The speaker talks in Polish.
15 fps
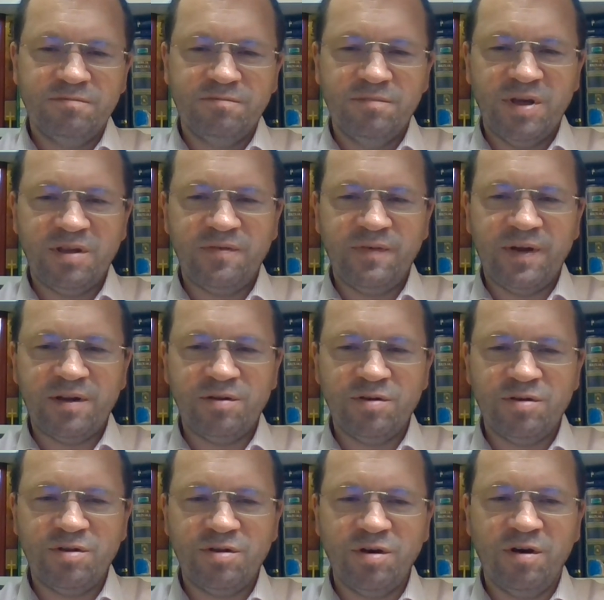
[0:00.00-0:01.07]

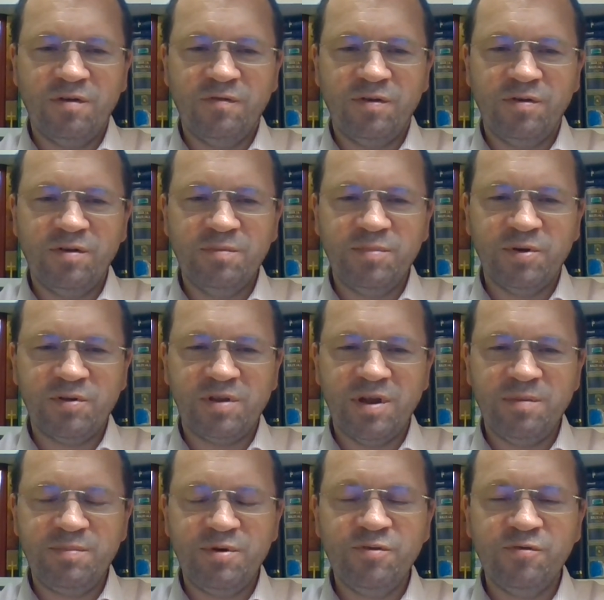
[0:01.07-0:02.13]
bezwartościową i
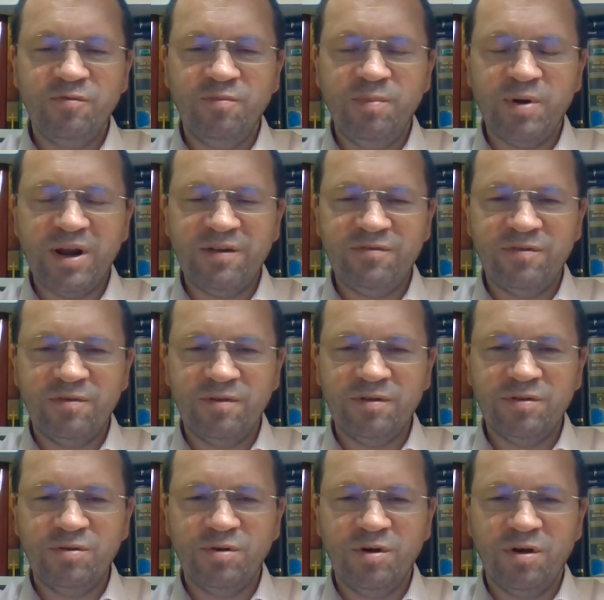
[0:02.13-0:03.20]
postąpił wbrew
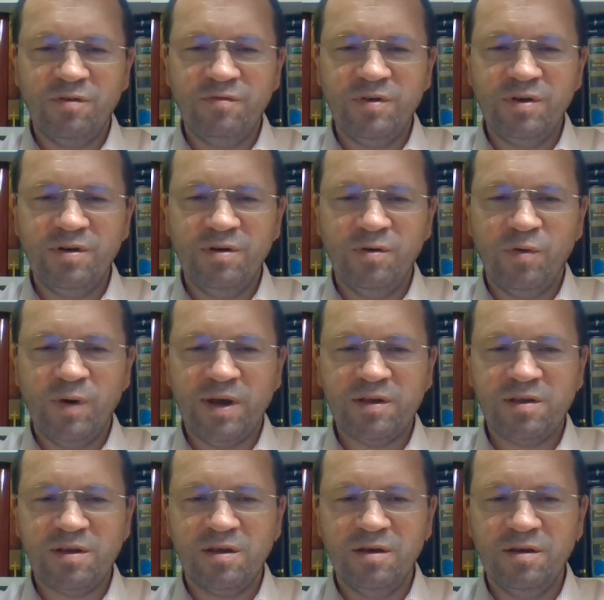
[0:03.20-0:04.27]
duchowi
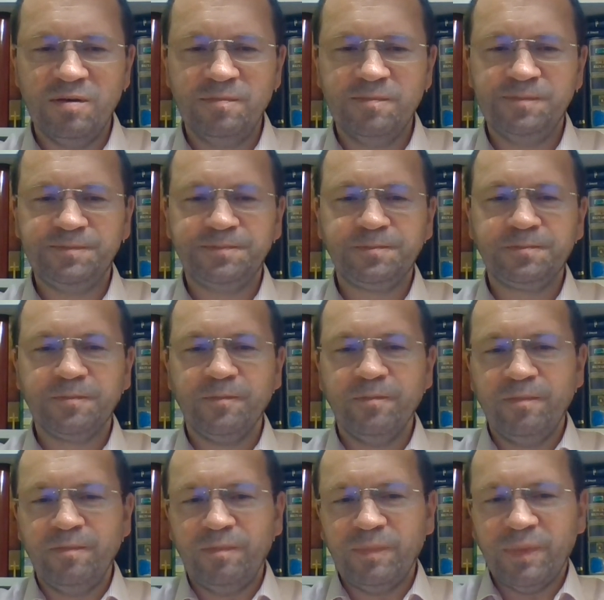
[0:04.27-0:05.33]
łaski.
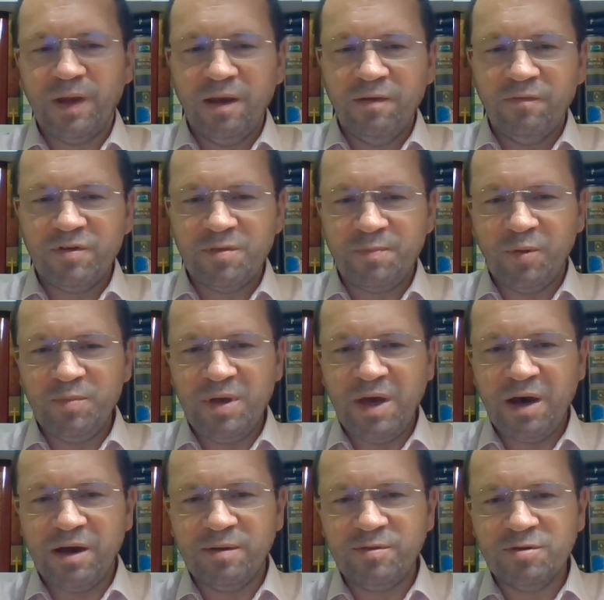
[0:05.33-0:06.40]

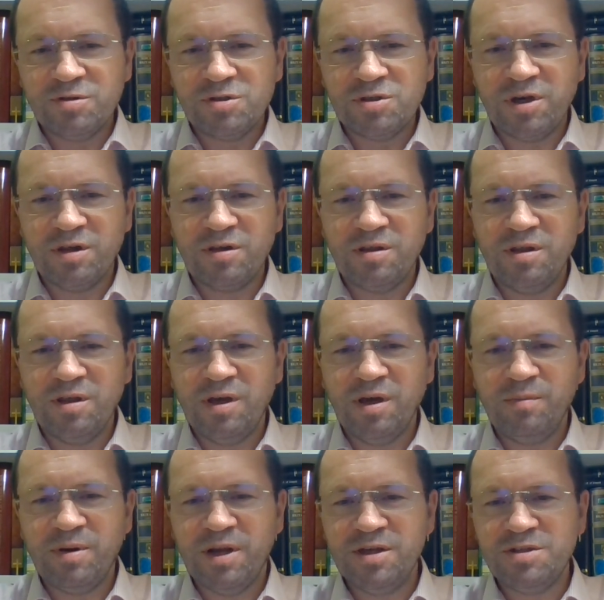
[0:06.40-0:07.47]
Wspomniałem już wcześniej,
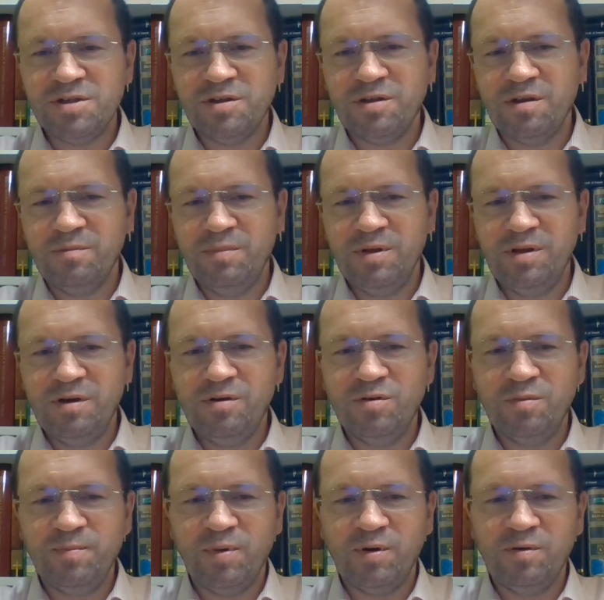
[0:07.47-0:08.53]
Hebrajczycy byli
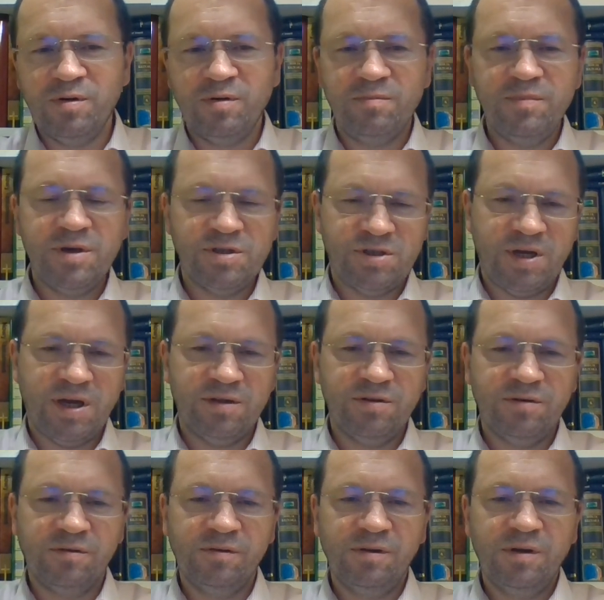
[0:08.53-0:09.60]
grupą
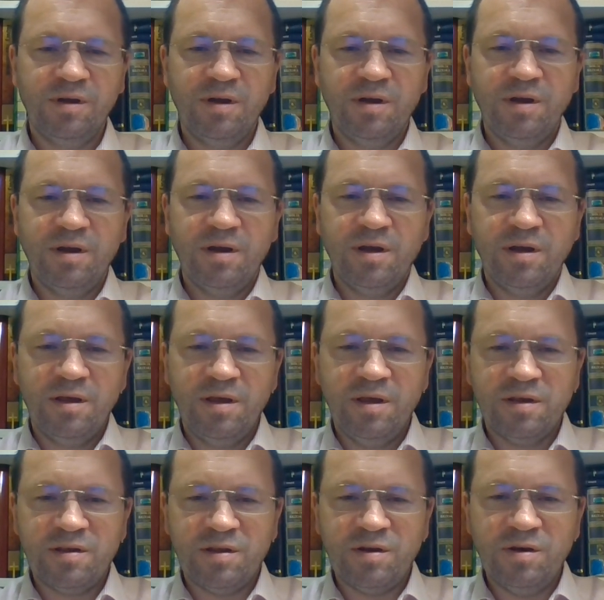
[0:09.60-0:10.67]
mieszaną.
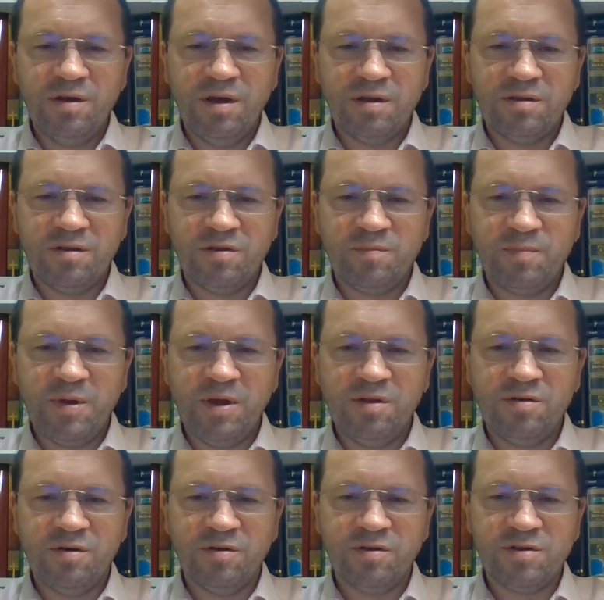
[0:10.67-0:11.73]
Jest to jedno z
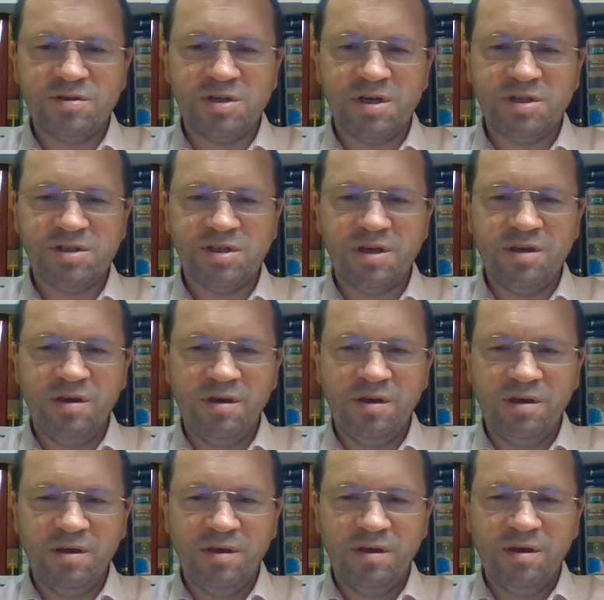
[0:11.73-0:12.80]
pięciu ostrzeżeń
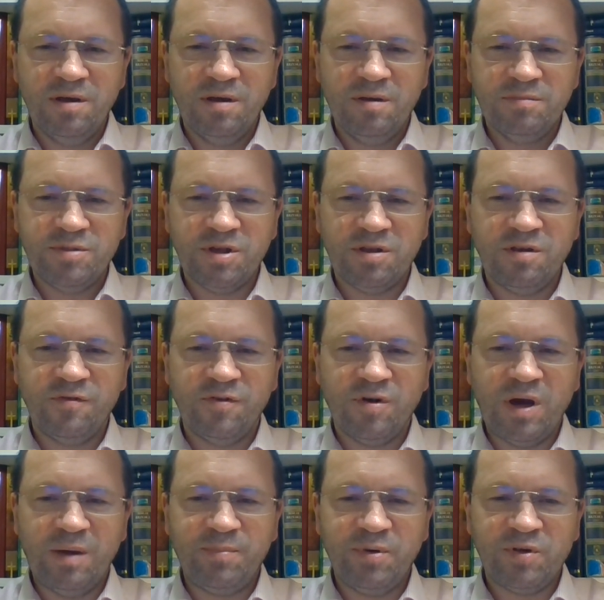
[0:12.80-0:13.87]

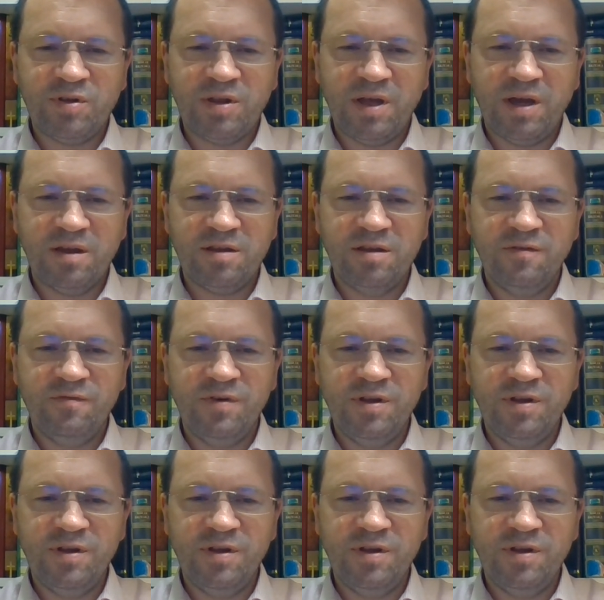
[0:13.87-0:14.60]
przeciwko apostazji w